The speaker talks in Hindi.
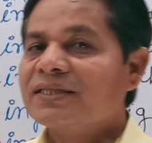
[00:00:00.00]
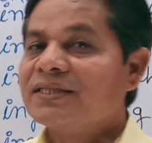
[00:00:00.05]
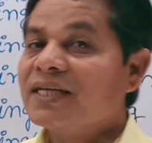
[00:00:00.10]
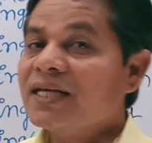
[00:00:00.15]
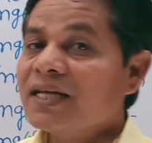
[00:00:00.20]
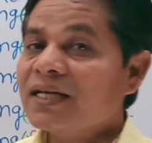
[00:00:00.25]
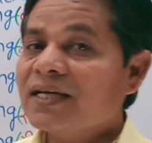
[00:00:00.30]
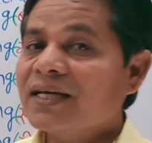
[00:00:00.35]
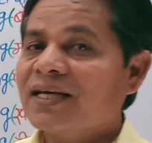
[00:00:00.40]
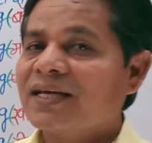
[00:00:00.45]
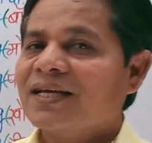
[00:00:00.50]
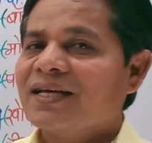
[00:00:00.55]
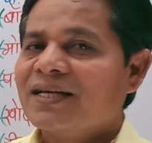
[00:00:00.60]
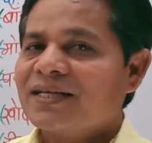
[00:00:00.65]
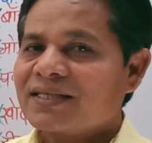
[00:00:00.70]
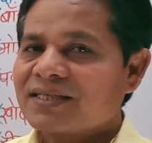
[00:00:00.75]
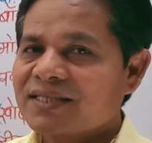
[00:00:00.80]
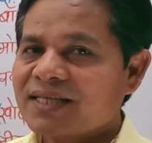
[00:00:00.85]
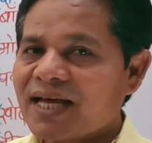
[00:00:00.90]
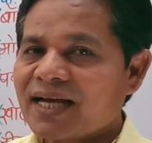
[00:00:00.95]
जिनकी
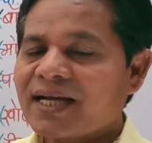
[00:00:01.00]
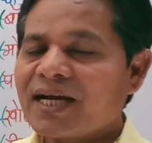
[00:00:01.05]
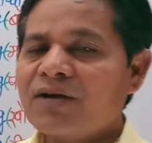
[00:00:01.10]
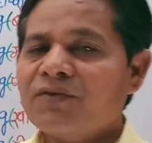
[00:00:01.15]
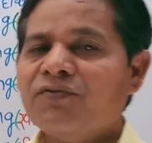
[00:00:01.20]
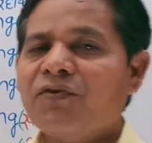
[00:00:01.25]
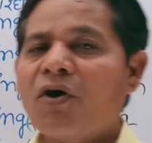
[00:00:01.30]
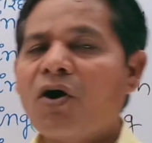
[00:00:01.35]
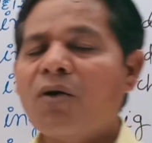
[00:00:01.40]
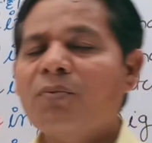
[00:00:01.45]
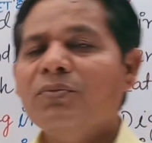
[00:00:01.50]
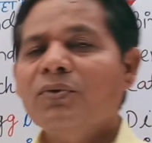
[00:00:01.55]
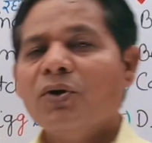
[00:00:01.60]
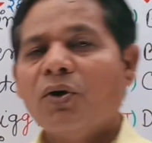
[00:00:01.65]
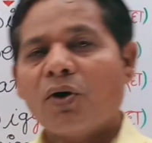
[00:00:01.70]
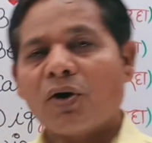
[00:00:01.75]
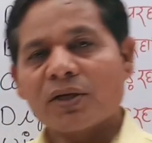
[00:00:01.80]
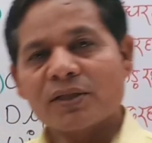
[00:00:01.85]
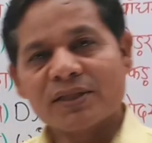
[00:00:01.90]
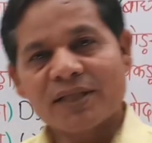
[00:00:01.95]
सेकंड फॉर्म
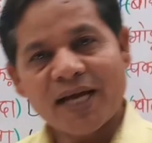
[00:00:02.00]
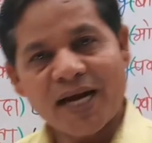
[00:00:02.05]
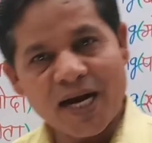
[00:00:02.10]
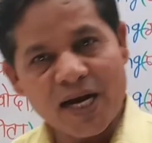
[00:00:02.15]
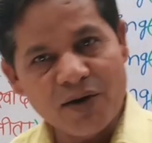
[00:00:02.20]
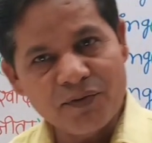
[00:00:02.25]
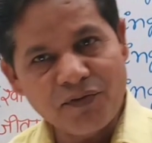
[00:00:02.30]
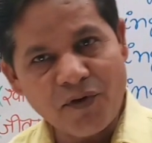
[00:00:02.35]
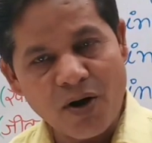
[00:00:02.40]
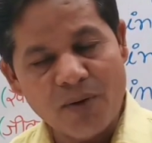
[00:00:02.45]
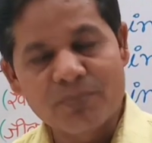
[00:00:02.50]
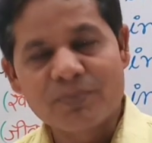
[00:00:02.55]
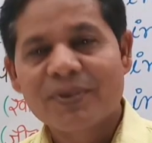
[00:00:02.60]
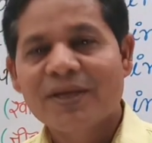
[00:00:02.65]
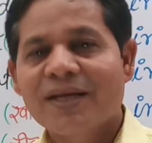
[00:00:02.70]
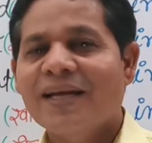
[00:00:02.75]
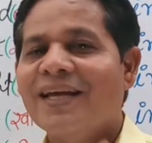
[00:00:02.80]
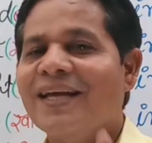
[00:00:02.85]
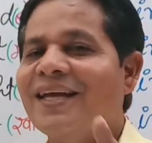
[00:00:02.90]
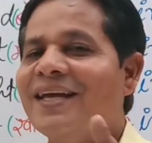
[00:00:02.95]
और थर्ड फॉर्म
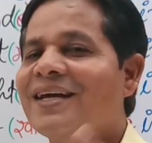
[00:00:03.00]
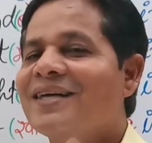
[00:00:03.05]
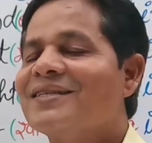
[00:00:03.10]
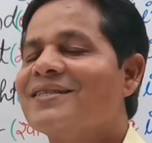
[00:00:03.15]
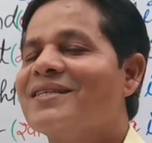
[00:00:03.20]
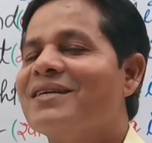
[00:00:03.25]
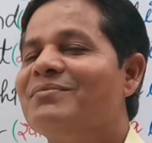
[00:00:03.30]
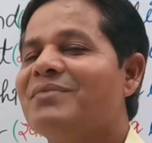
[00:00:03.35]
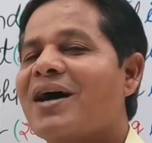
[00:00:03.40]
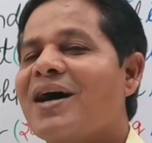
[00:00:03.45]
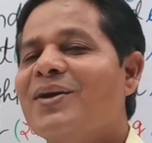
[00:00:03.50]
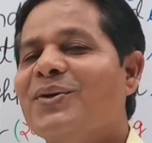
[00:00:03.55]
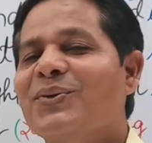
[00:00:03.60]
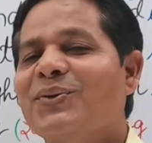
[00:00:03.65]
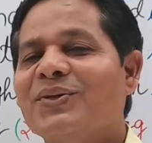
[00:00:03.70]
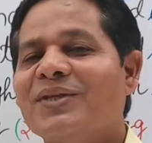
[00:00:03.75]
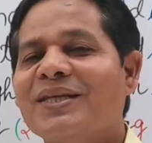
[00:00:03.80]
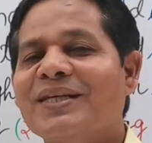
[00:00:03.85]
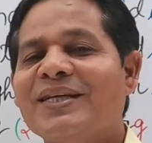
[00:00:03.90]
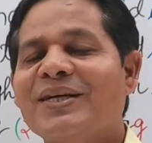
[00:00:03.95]
एक समान
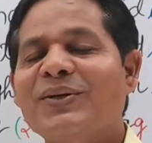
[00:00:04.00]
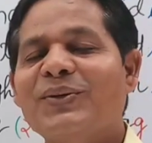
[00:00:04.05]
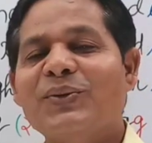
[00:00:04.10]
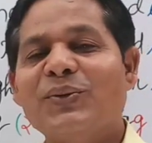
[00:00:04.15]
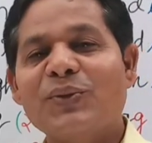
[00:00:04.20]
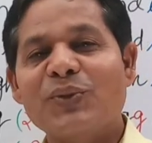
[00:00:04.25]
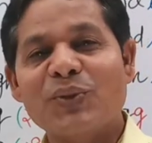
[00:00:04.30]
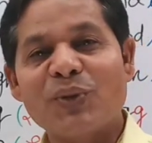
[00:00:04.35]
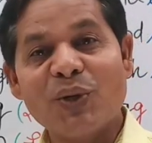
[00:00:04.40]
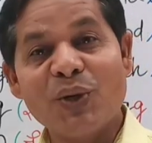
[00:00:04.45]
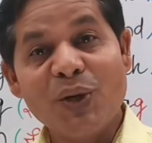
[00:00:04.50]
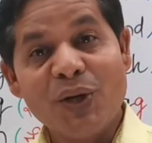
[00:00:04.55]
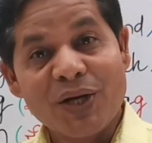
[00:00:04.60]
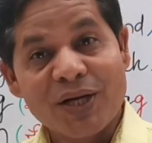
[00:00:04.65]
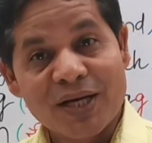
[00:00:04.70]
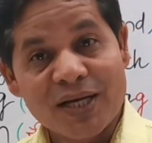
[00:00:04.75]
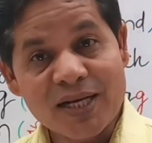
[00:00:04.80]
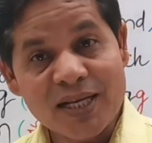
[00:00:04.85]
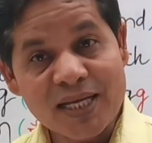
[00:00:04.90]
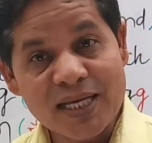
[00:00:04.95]
होती हैं उनको
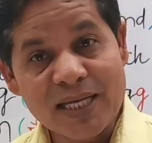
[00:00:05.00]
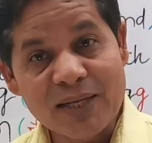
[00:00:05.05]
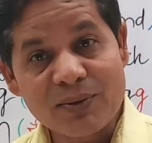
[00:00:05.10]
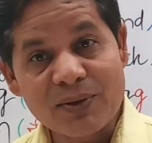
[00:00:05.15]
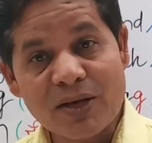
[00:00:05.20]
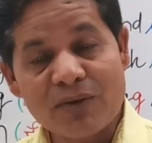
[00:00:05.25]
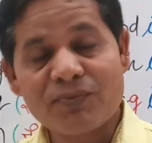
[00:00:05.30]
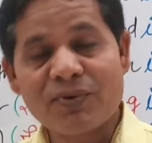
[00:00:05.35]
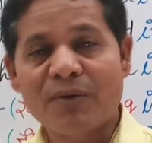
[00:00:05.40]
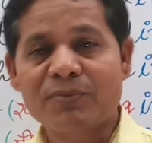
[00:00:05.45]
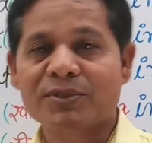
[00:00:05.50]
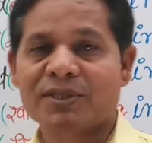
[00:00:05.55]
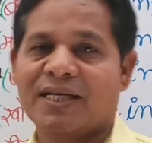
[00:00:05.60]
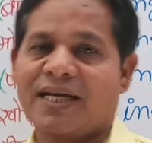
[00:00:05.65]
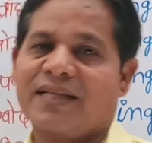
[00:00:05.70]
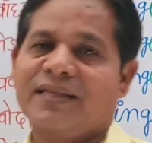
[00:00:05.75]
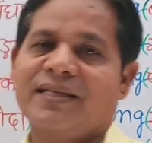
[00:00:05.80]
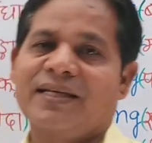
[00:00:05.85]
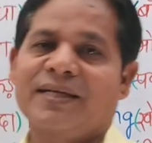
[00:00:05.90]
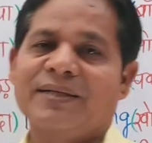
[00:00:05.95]
रेगुलर वर्ब्स
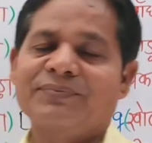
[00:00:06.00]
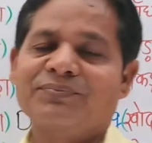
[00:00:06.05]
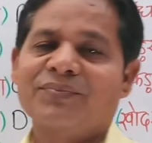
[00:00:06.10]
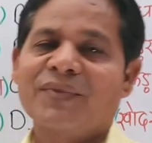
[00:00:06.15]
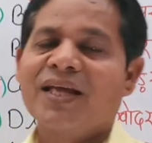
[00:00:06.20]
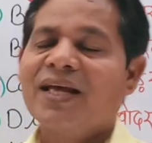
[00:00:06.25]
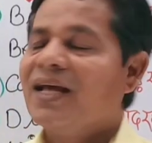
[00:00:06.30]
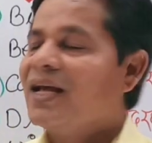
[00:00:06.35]
कहते हैं